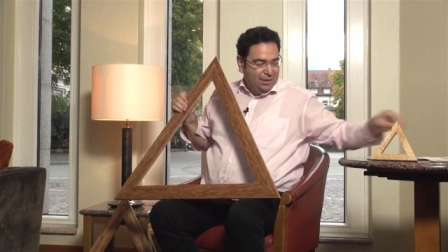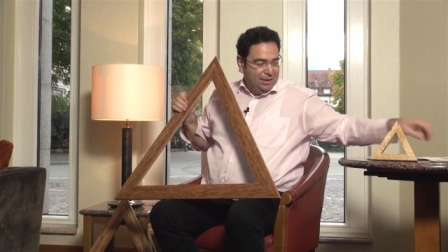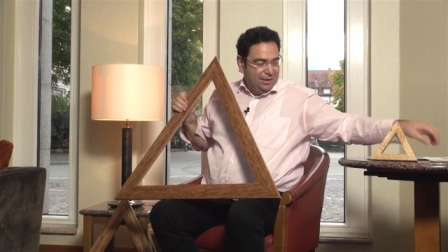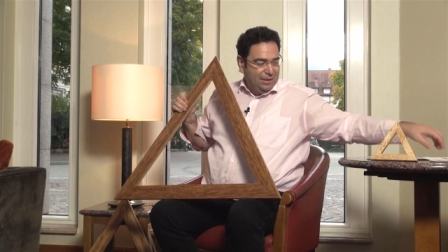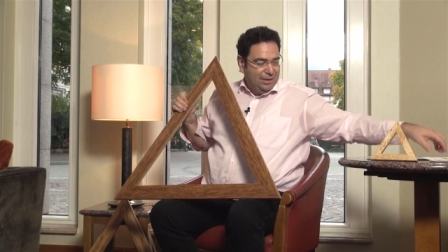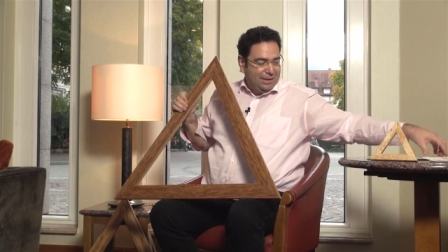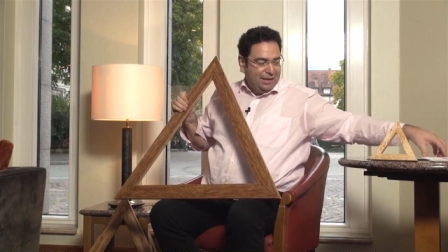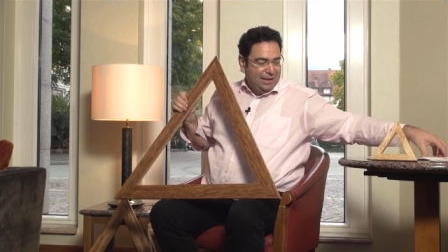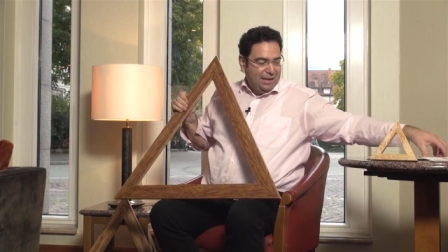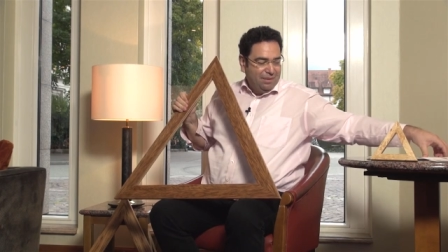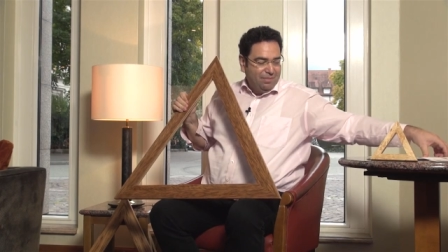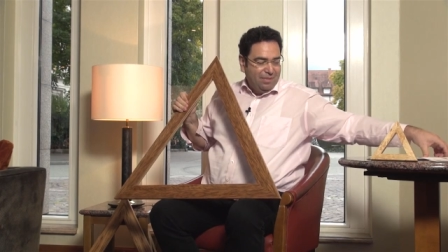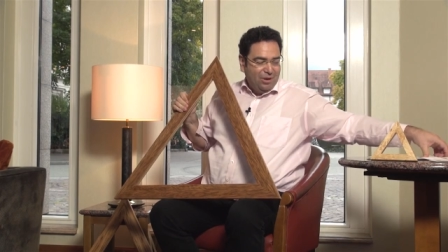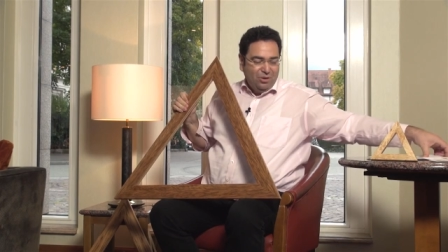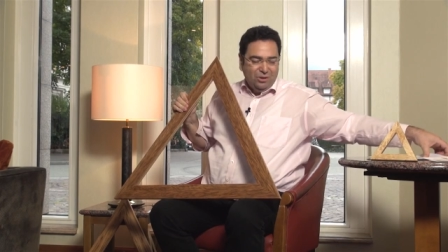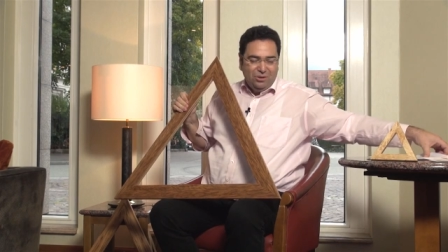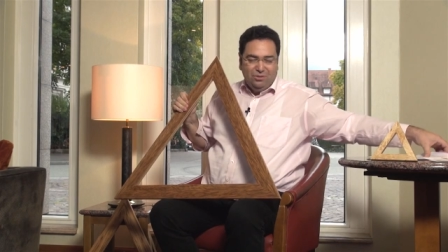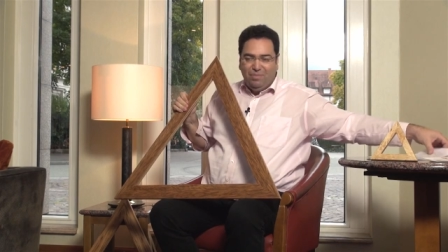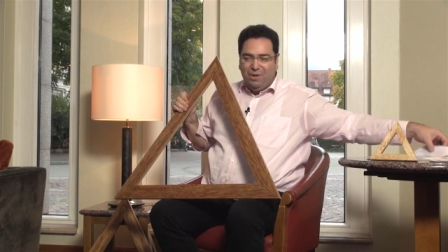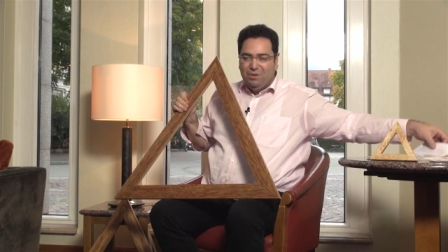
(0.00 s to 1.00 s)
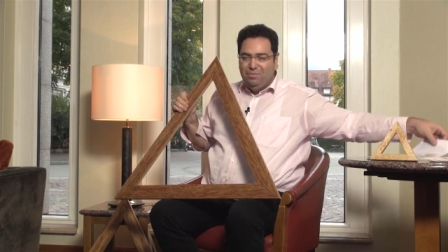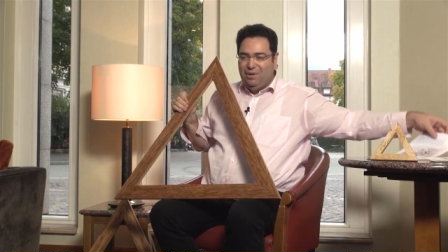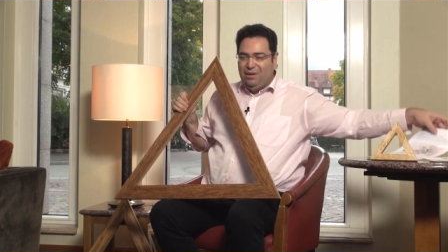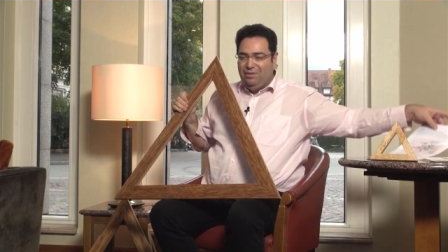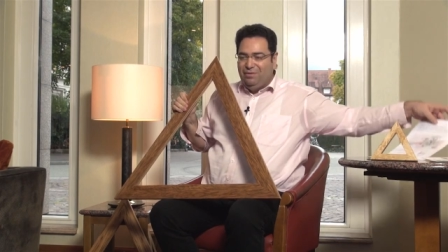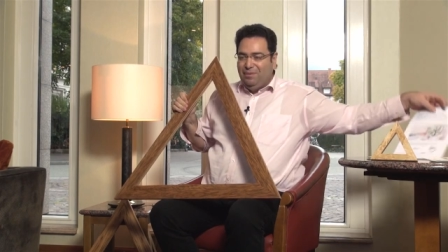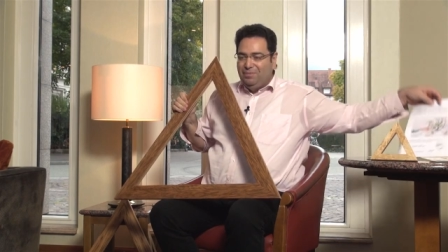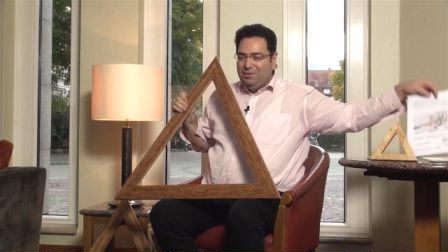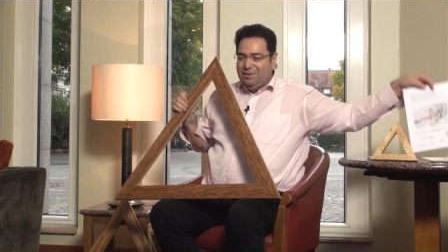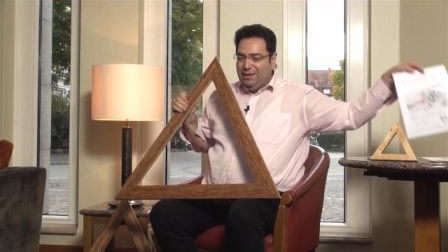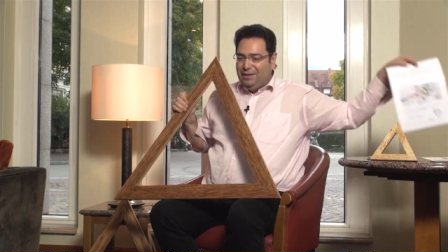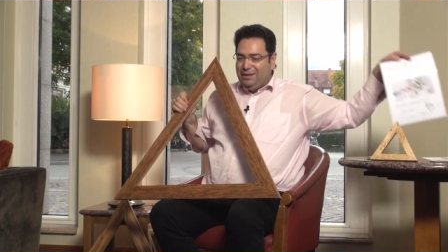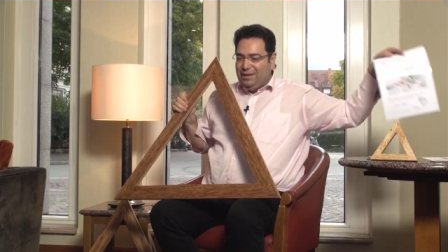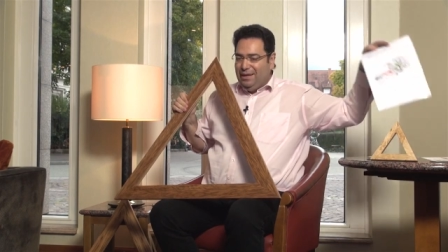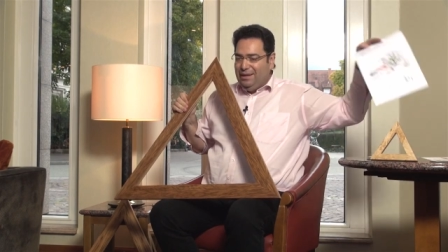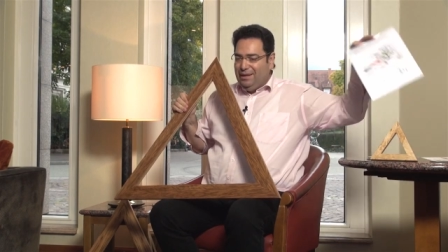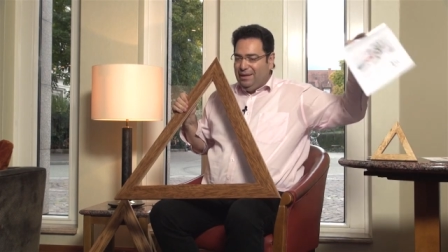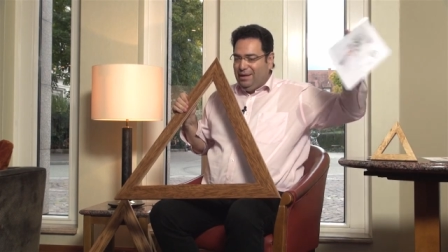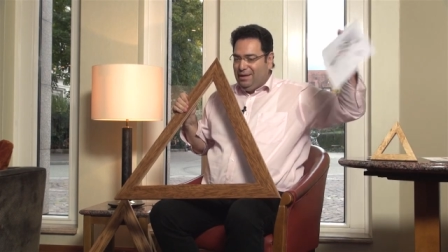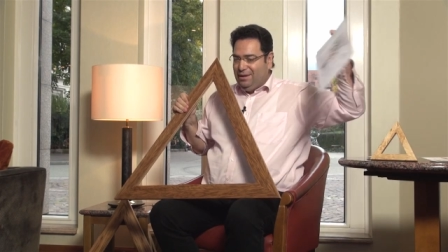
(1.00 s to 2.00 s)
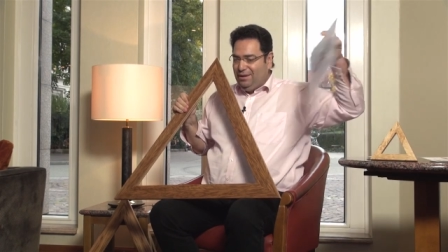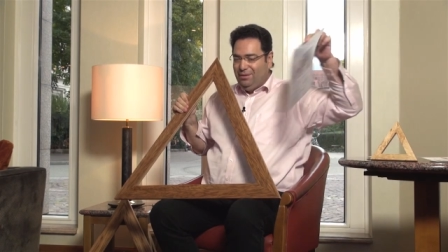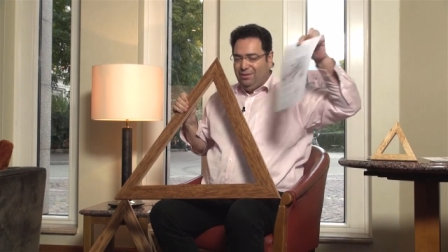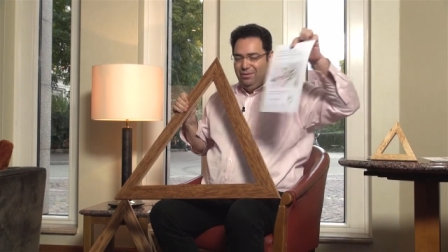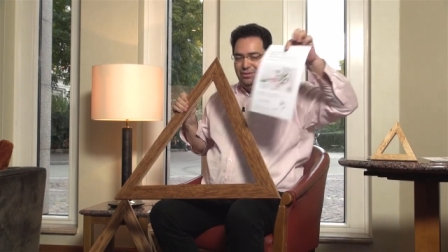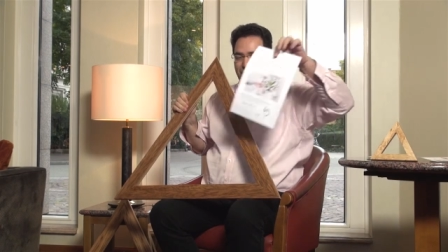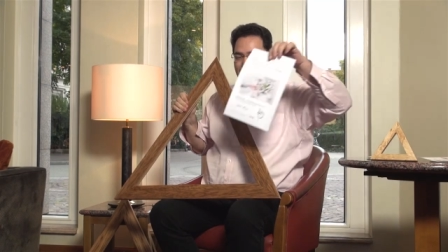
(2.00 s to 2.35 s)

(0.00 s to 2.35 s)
Ich kann aber auch zum Beispiel die Website reinlegen